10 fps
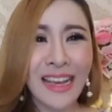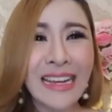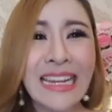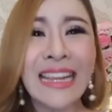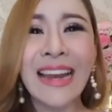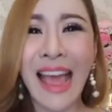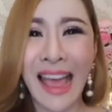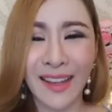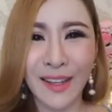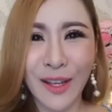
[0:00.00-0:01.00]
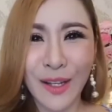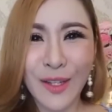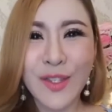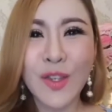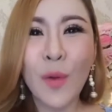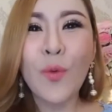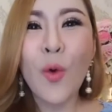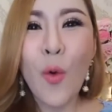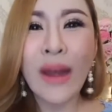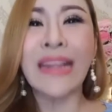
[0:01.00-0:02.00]
นี่แหละสม
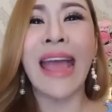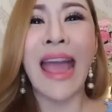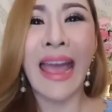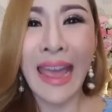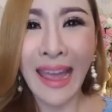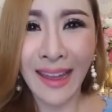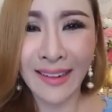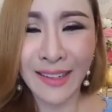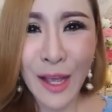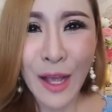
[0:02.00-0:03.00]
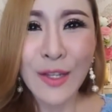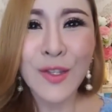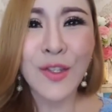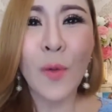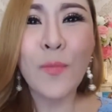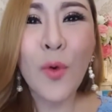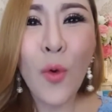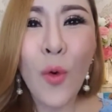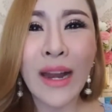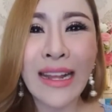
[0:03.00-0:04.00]
ควรแก่เหตุสมค
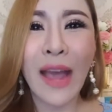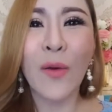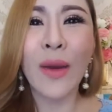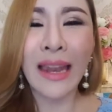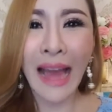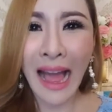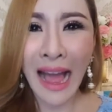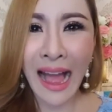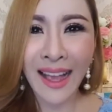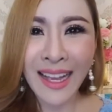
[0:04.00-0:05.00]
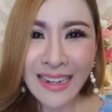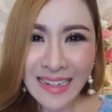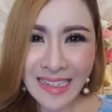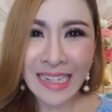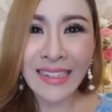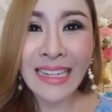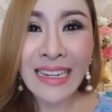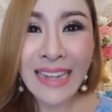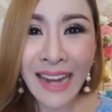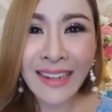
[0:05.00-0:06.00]
วรแก่เวลาสิ่งที่
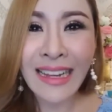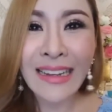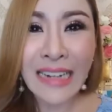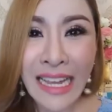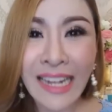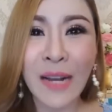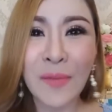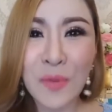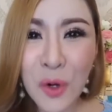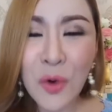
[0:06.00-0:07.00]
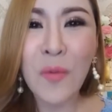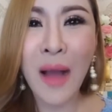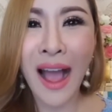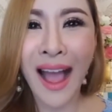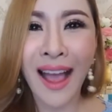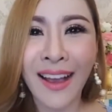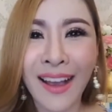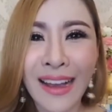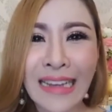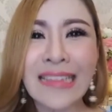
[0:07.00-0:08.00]
นัดได้เรียนกับครูมา
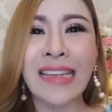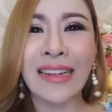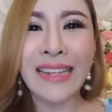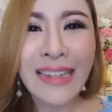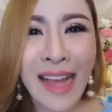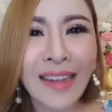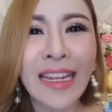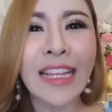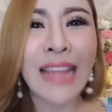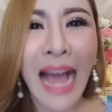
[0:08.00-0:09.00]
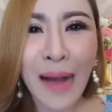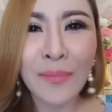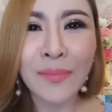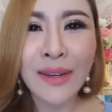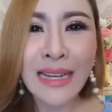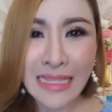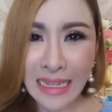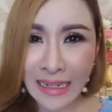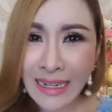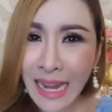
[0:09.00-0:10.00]
สิ่งที่นัดได้ตาม
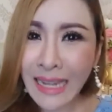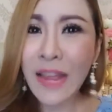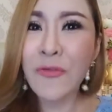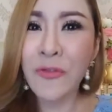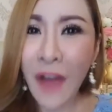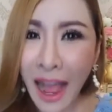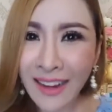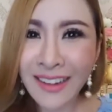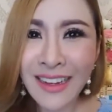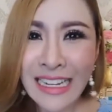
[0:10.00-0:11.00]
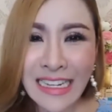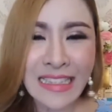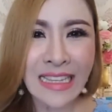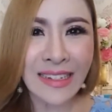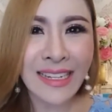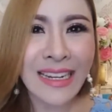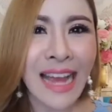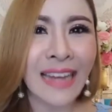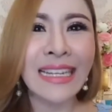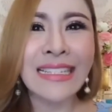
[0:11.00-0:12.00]
สิ่งที่นัดได้ฟังสิ่งที่
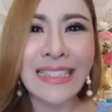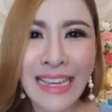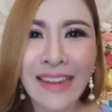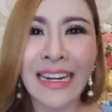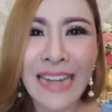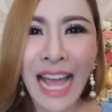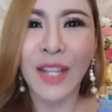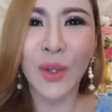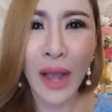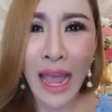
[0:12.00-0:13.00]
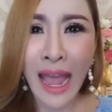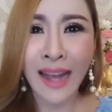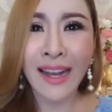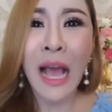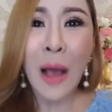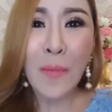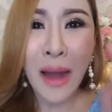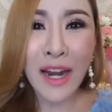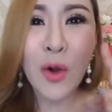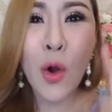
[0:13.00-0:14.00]
นัดได้เจรไนตัวเอง
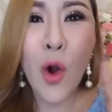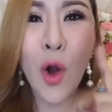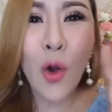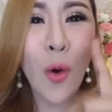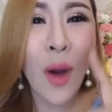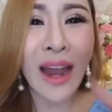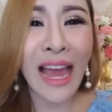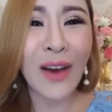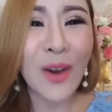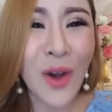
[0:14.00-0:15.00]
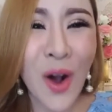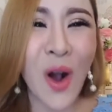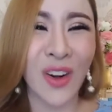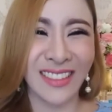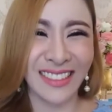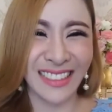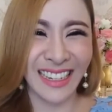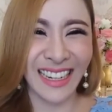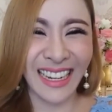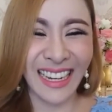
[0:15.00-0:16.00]
มันคู่ควรแล้วลูกอ้า